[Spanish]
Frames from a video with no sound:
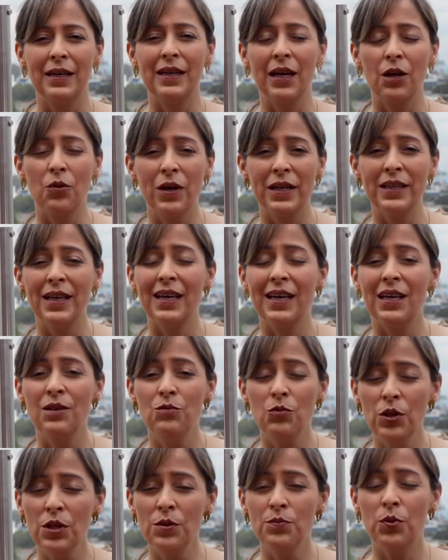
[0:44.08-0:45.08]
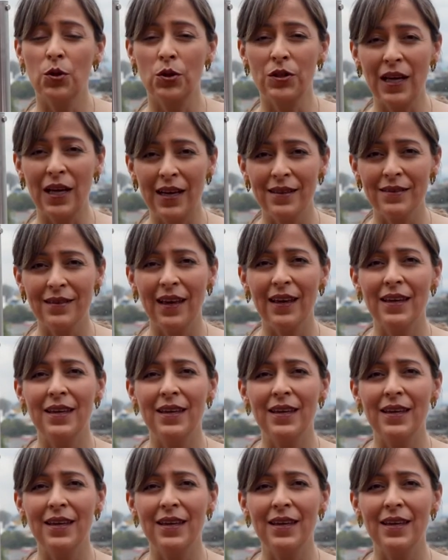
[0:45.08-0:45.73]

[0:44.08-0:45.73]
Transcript: Recuerda que es muy importante